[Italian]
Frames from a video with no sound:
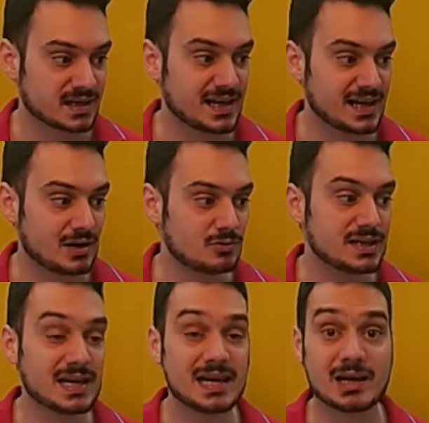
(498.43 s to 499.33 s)
che era
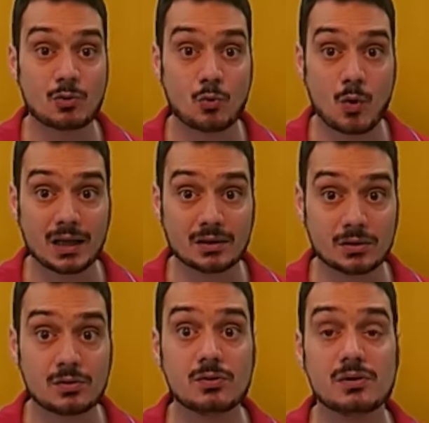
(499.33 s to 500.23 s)
una delle
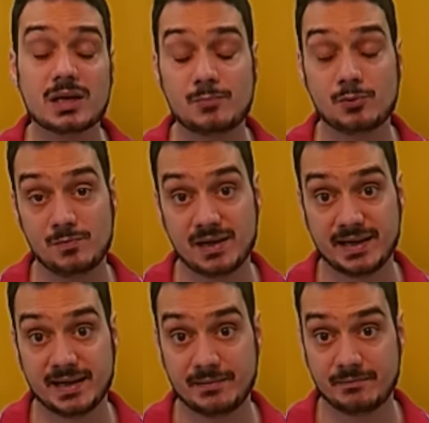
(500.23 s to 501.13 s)
quattro repubbliche